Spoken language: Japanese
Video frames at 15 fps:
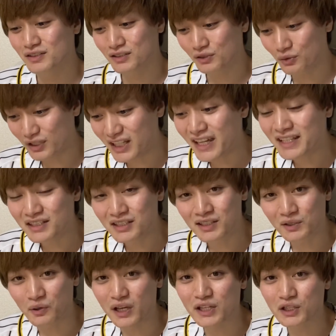とりあえず
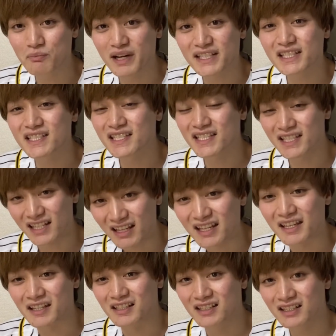ストレート待ちし
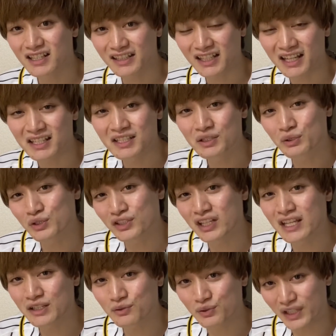て、で、対応し
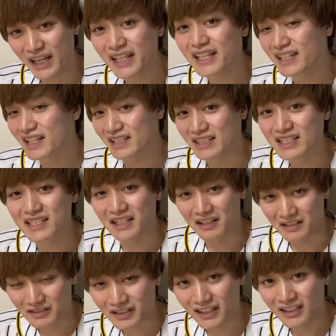ていくだけでいいじゃない
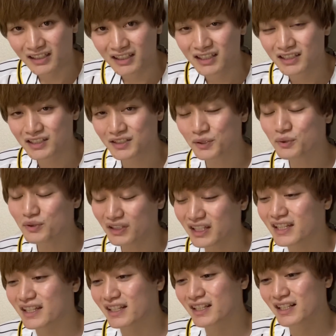ですか。そこ
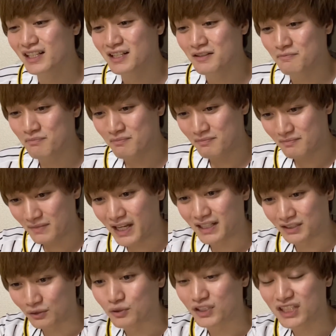で、まあ、
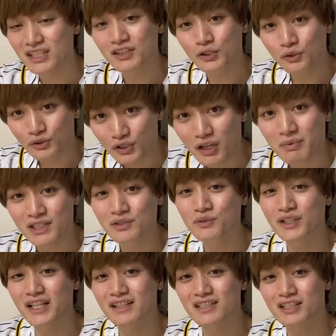その、嫉妬といえばそう
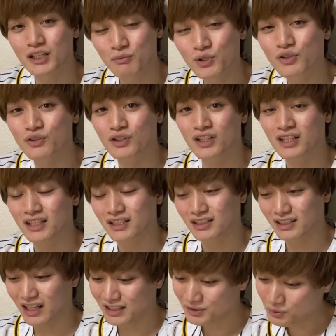なんですけども、
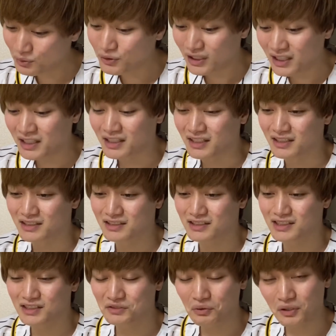あそこで、
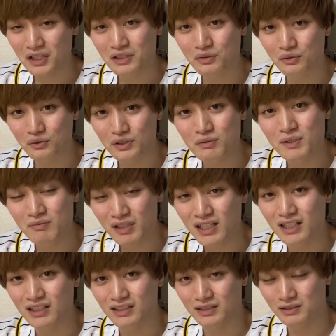ストレートの意味
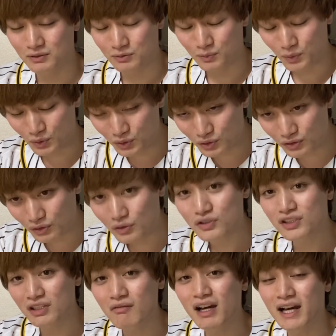は、僕と
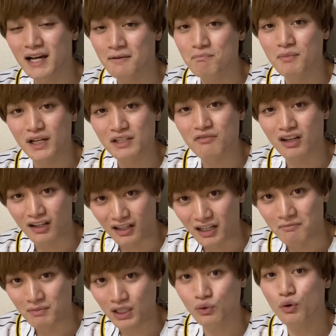してはあんまりわから
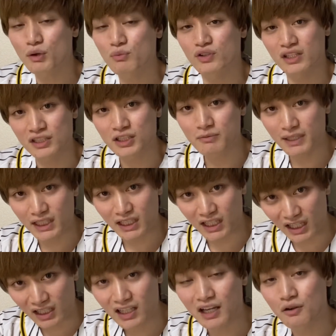ん。まあ、これもね、すべて
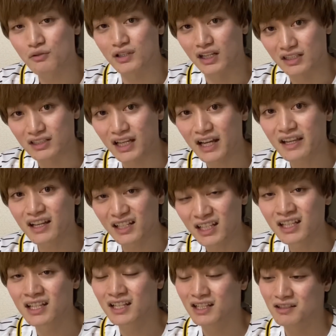結果論なんです。あれが
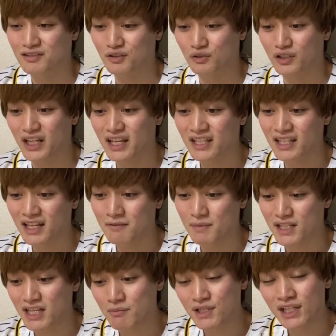ね、その外野
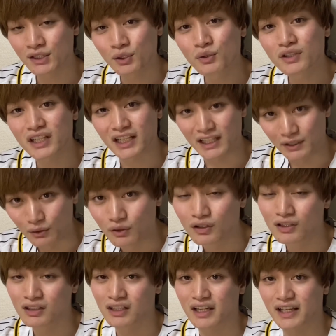めちゃめちゃ飛んだけど、
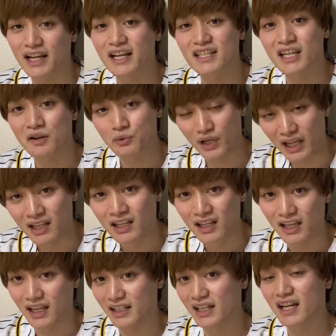え、外野フライ、
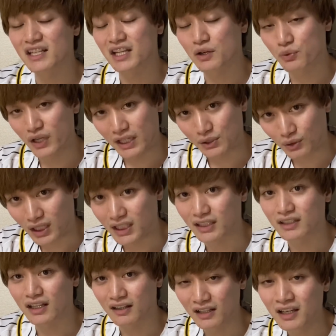え、内野フライとかだっ
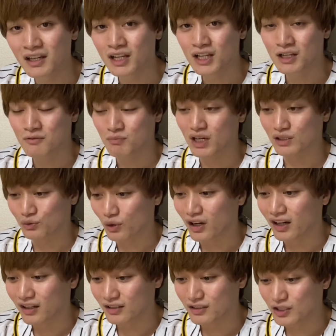たらね、まあ、そ
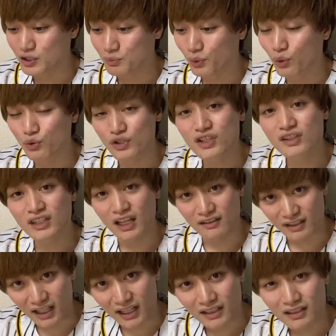ら、いいボールいったん
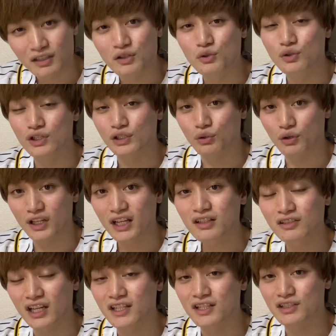だっていう風に取れなく
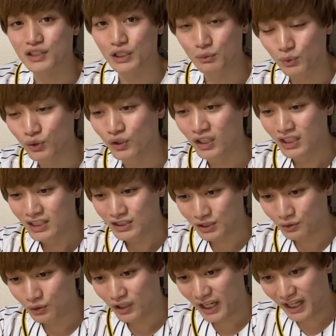ないですけども、そ
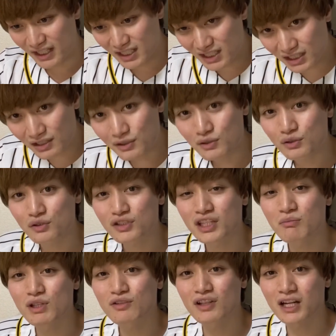の配球として
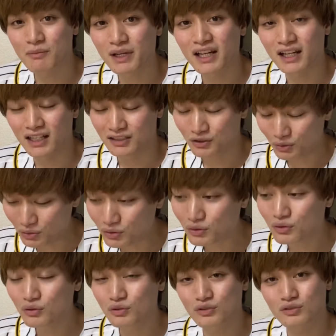見るならば、ちょっ
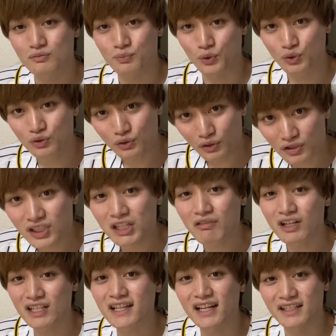と、僕として
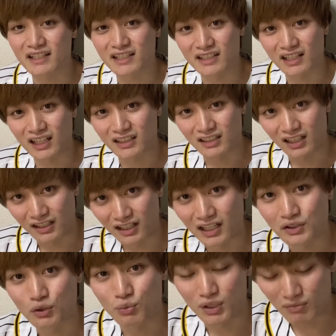は理解できなかったかな
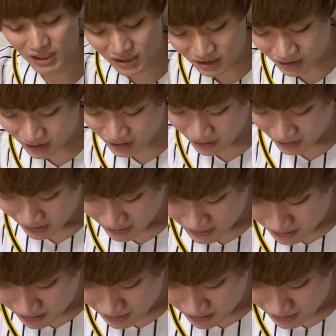と思います。はい、